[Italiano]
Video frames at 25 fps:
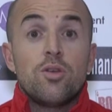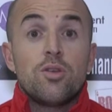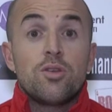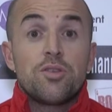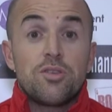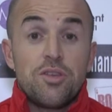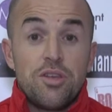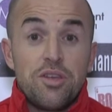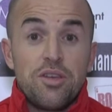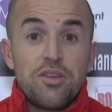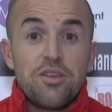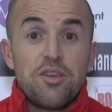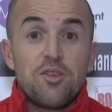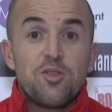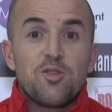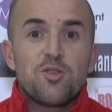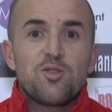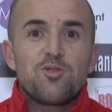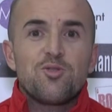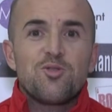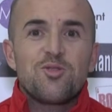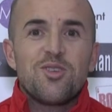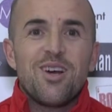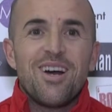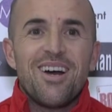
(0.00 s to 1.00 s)
Sì, chiedo
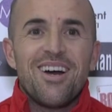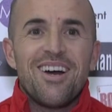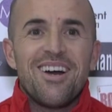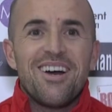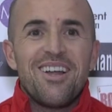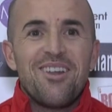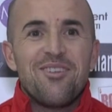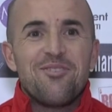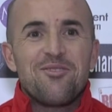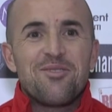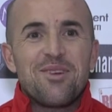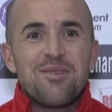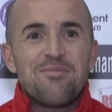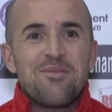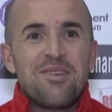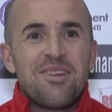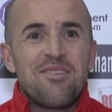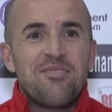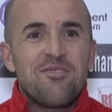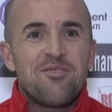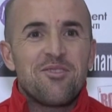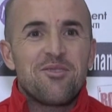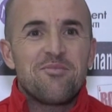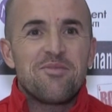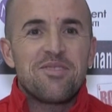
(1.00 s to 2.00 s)
scusa a Luca per
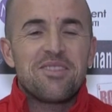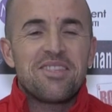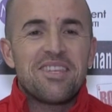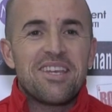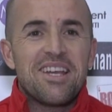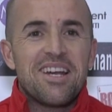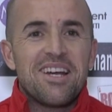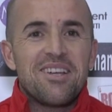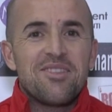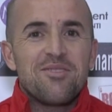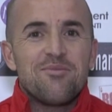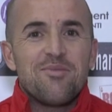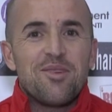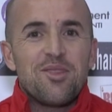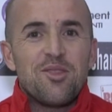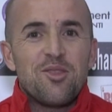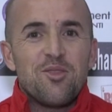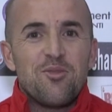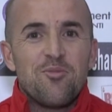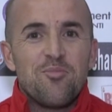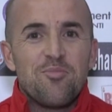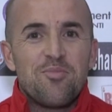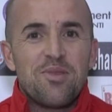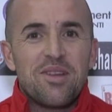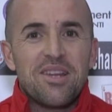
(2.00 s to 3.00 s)
averlo dimenticato, ma
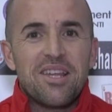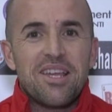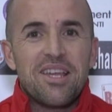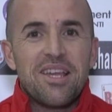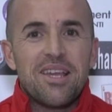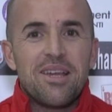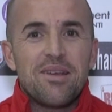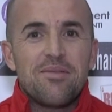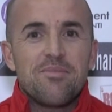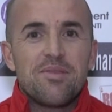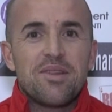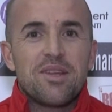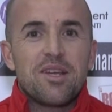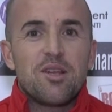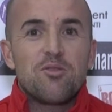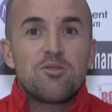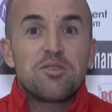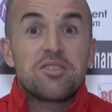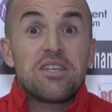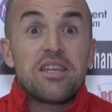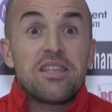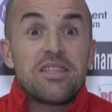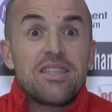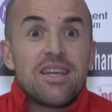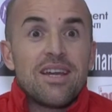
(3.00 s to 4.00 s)
non perché, perché lui
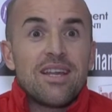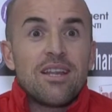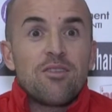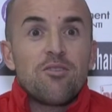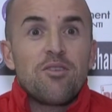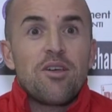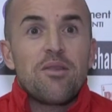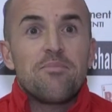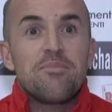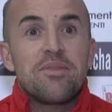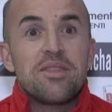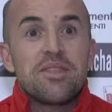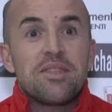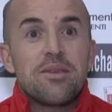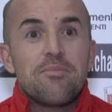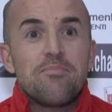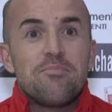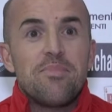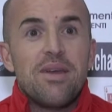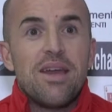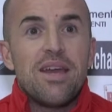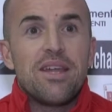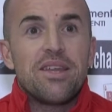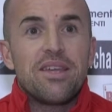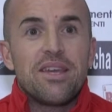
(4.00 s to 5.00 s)
si è integrato talmente
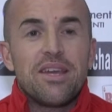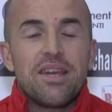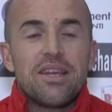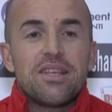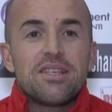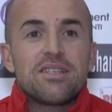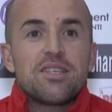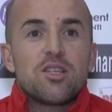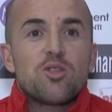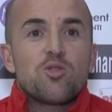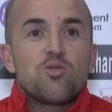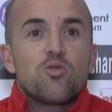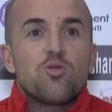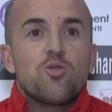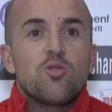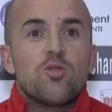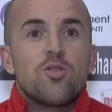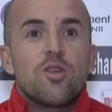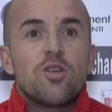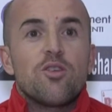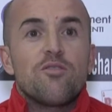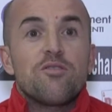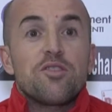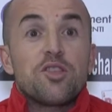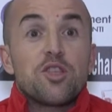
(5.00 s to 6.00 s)
bene che se tu
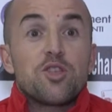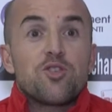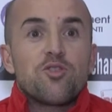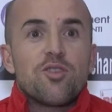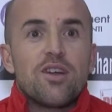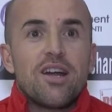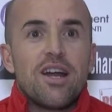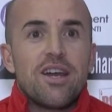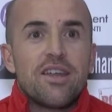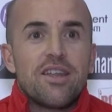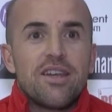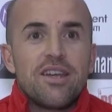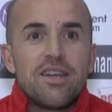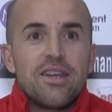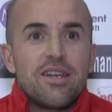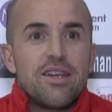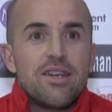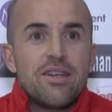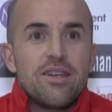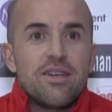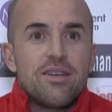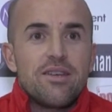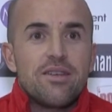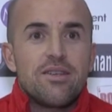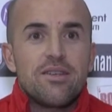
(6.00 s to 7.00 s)
lo vedi
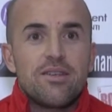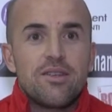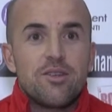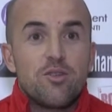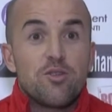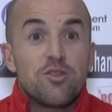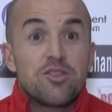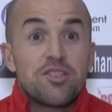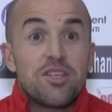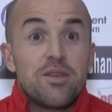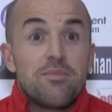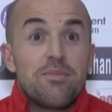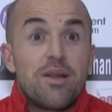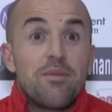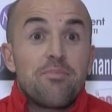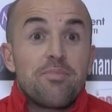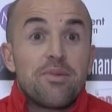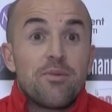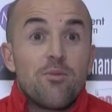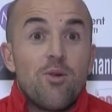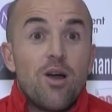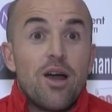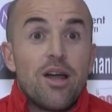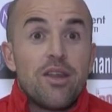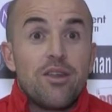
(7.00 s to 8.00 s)
giocare non sembra il
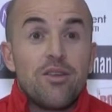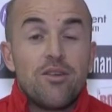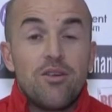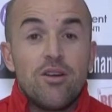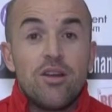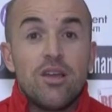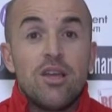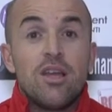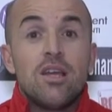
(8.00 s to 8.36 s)
primo anno.